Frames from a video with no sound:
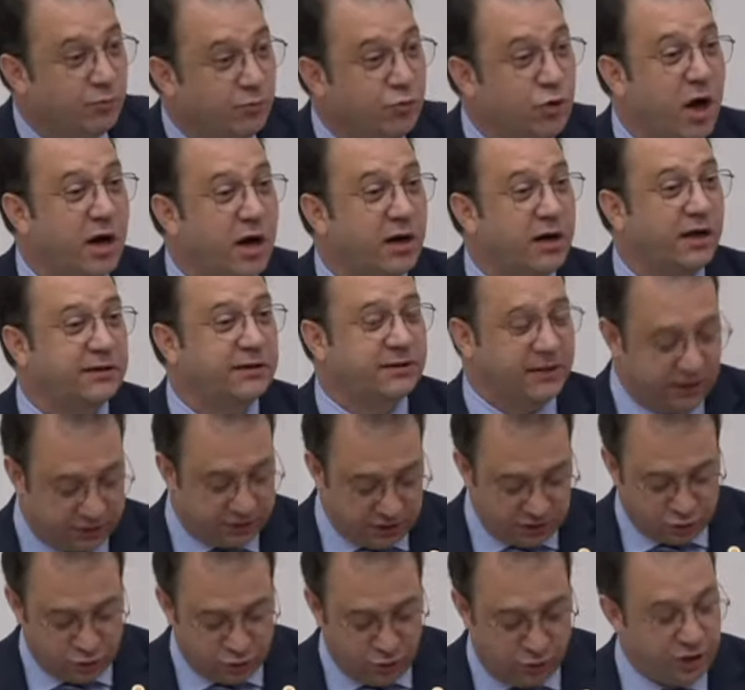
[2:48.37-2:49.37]

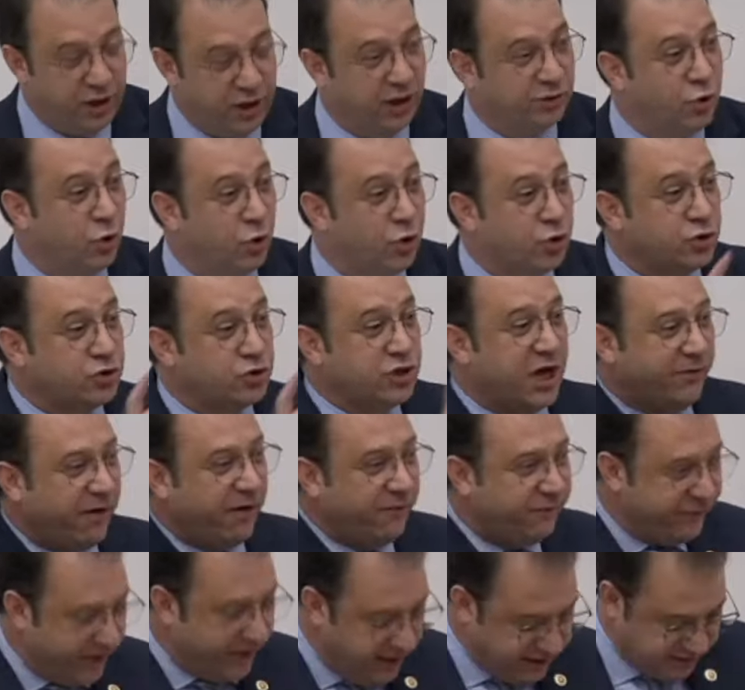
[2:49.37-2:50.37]
Mülakattaki soruya doğru
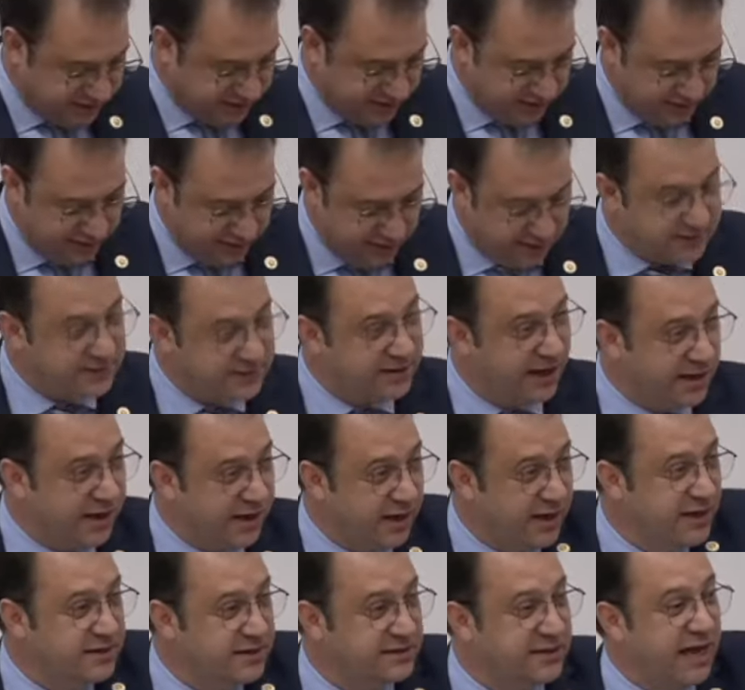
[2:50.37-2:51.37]
cevap ver.
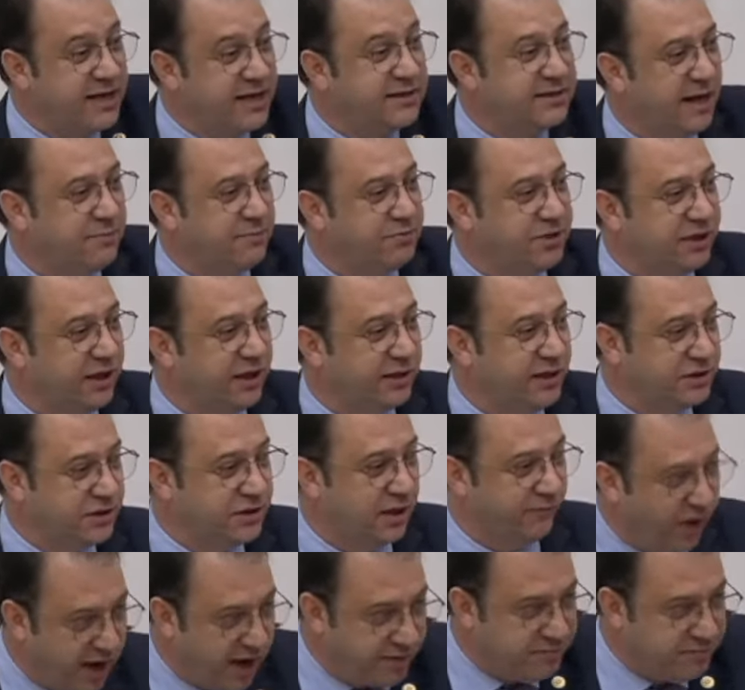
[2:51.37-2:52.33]
Sana, seni tebrik edeceğim.